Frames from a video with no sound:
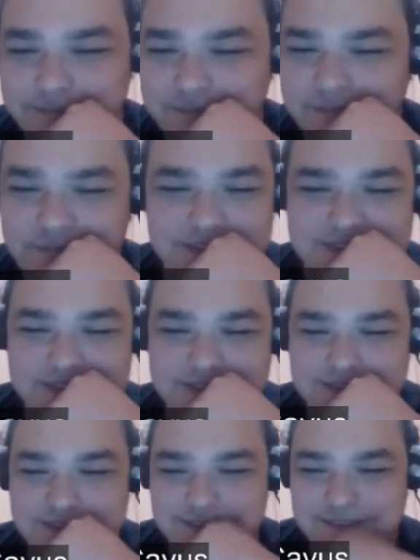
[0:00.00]

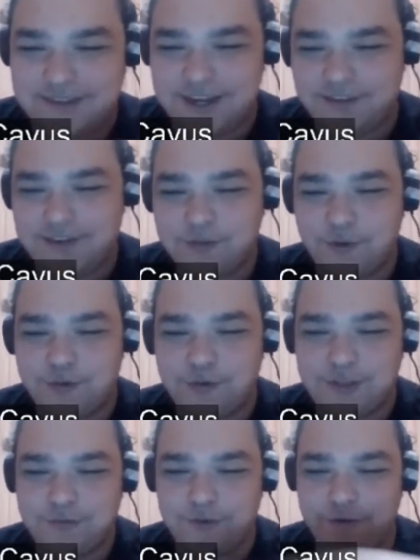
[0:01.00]
Hiç kafamda
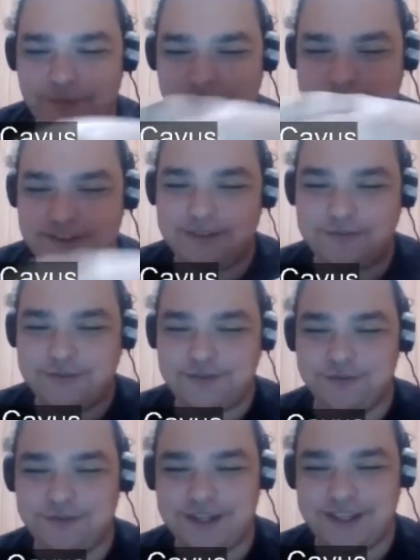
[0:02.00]
oturtamıyorum mantıklı bir
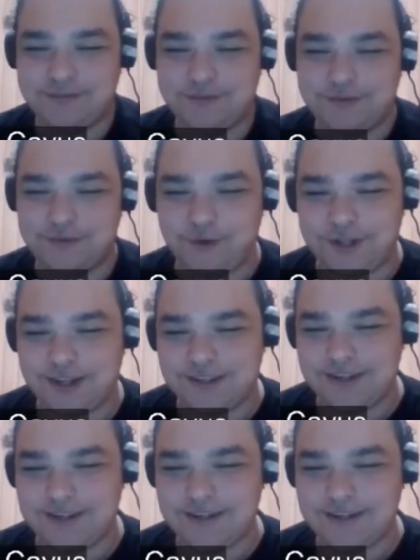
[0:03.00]
cümle olanları.